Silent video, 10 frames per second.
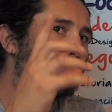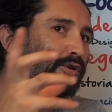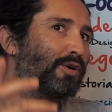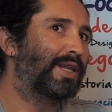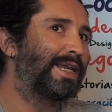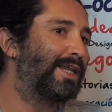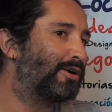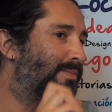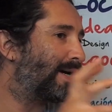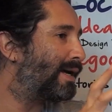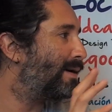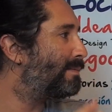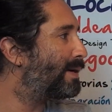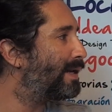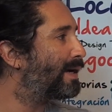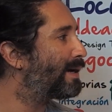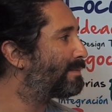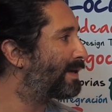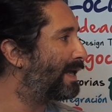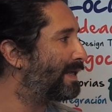ojo clínico para
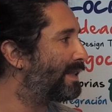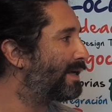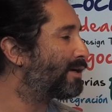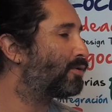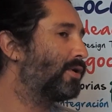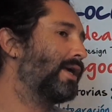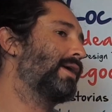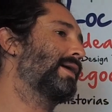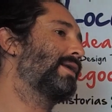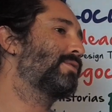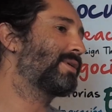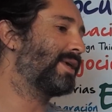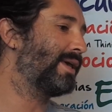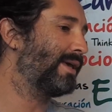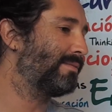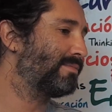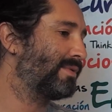las ideas, o es algo que